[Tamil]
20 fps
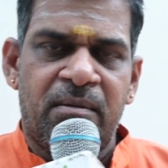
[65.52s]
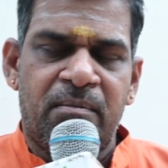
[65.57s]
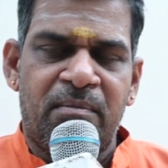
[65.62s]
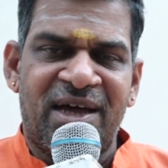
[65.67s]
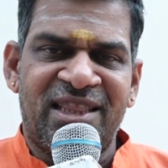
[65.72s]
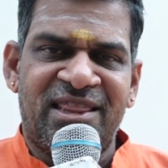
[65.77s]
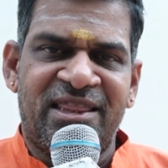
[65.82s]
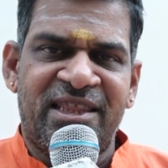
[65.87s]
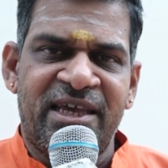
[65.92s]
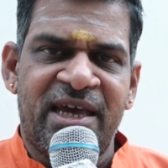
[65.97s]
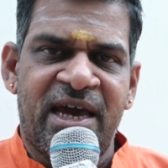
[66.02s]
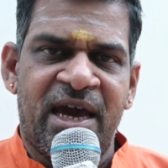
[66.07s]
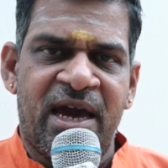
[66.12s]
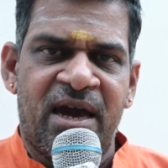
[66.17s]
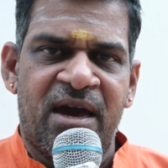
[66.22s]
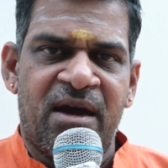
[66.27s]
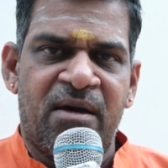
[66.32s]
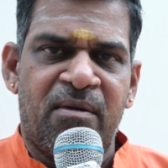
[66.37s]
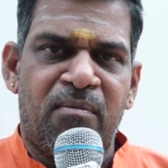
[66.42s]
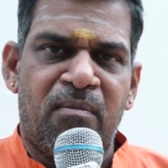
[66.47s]
மத்திய
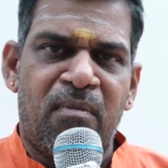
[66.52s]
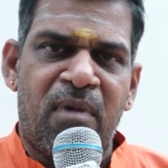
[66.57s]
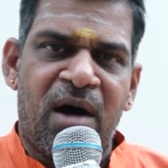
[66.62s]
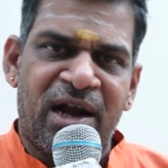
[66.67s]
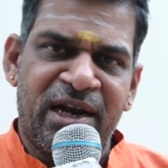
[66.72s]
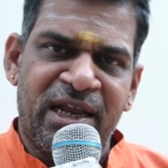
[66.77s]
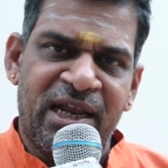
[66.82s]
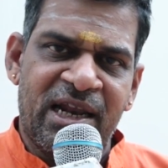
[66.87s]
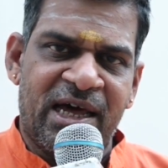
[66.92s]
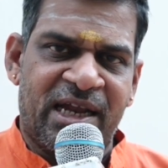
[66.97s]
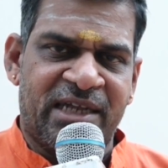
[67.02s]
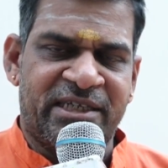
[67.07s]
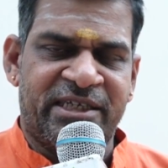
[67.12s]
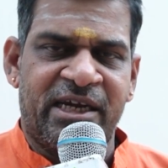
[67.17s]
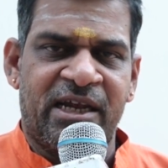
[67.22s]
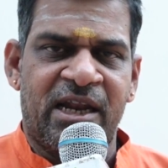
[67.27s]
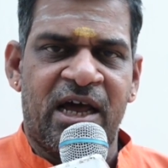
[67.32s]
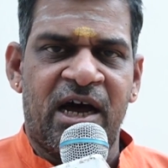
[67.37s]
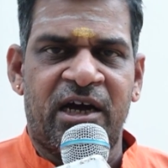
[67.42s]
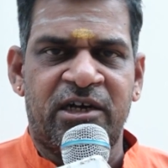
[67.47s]
மாநில
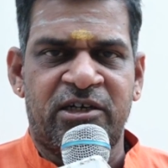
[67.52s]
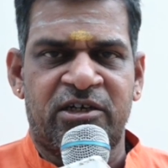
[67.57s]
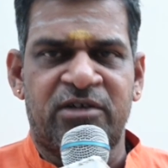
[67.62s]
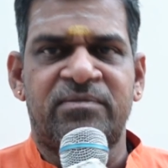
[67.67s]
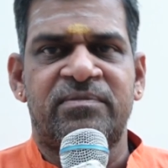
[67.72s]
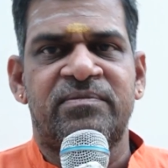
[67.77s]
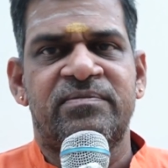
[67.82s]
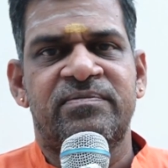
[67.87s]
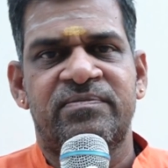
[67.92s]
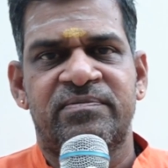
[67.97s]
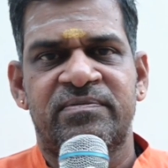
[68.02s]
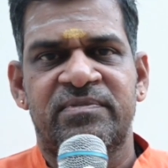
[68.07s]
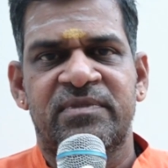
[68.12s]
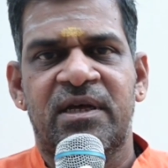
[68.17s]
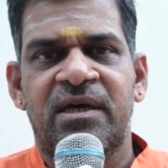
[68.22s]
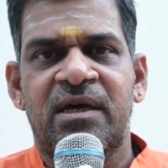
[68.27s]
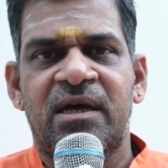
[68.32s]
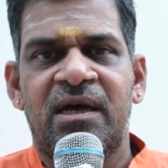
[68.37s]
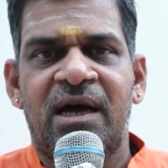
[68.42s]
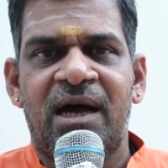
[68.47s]
அரசியலாகட்டும்
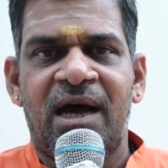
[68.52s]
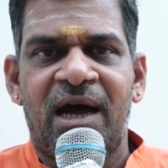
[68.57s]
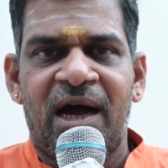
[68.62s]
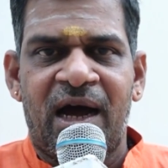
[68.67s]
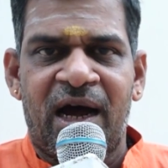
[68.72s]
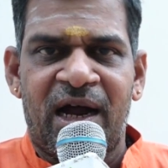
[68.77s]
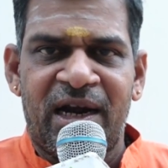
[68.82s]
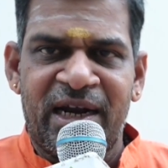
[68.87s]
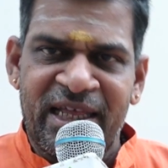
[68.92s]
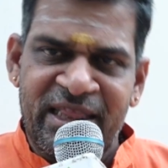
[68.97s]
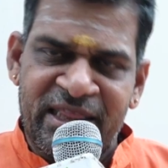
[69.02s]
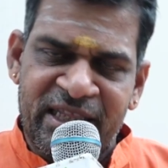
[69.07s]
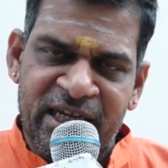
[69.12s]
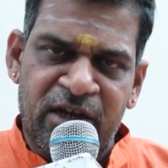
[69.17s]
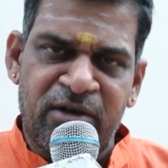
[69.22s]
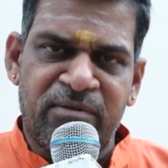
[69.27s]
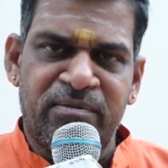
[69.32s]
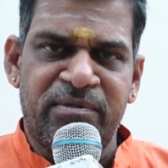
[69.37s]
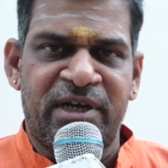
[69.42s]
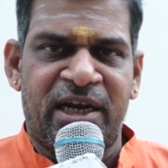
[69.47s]

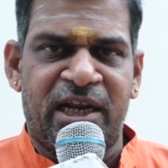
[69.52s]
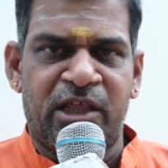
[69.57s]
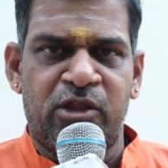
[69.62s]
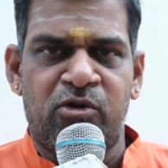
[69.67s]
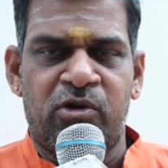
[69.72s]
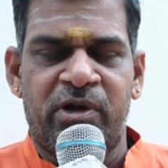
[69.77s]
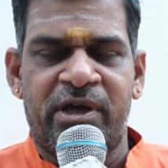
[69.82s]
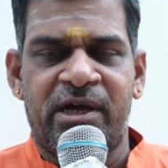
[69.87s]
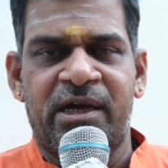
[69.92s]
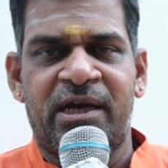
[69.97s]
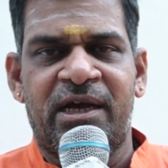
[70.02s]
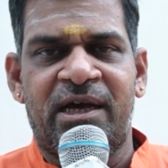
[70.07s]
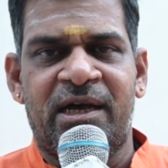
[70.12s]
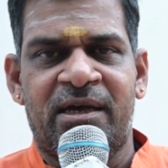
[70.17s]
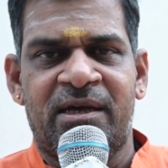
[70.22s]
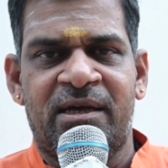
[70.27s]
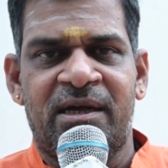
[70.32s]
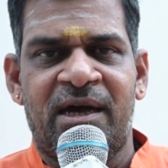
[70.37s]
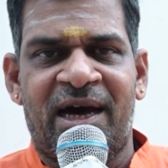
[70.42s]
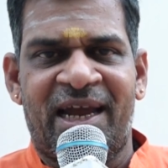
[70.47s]
அனைத்திலும் எனது
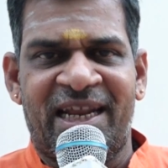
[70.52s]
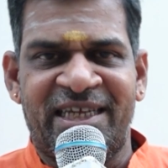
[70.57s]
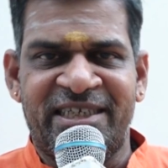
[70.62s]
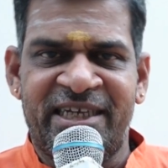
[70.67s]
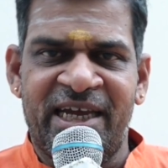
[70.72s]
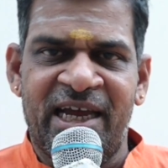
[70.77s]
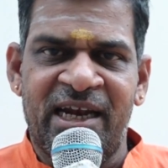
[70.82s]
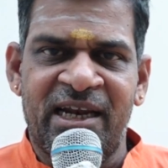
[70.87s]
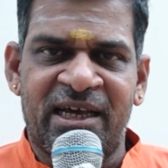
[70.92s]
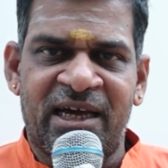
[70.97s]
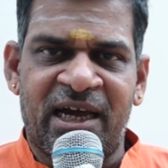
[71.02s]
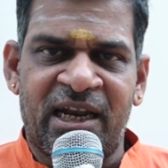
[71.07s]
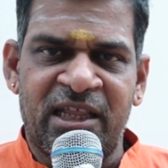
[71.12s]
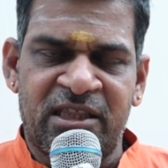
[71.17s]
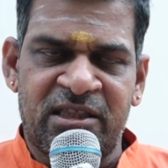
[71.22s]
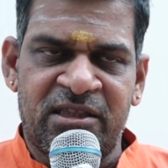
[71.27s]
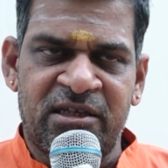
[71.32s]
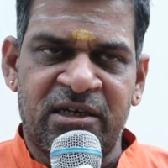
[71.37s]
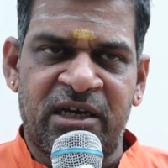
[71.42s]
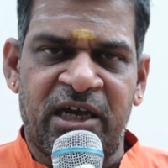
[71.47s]
அரசியல்
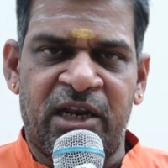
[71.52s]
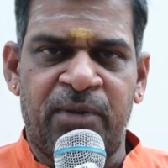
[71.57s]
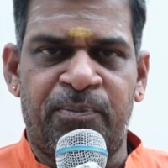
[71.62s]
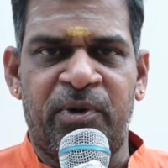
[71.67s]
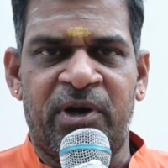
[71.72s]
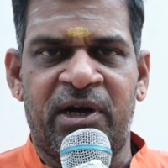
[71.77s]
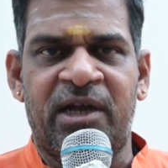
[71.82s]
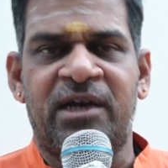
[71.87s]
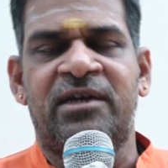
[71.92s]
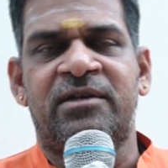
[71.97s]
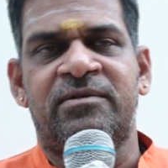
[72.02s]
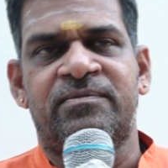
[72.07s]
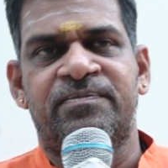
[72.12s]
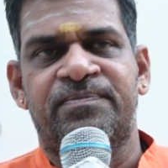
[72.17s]
கருத்து கரிப்புகள்